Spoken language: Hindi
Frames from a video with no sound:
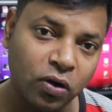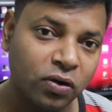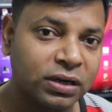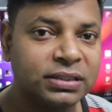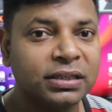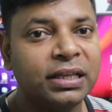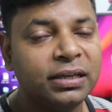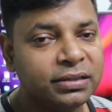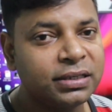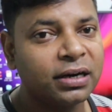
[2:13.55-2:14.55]
फॉलो कर सकते
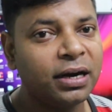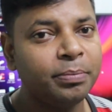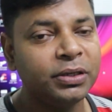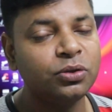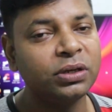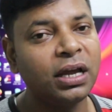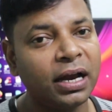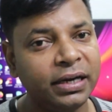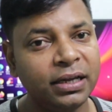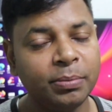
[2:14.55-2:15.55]
हैं इंस्टाग्राम पे जो कि
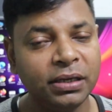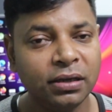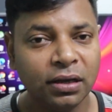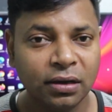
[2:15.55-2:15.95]
आईडी अभी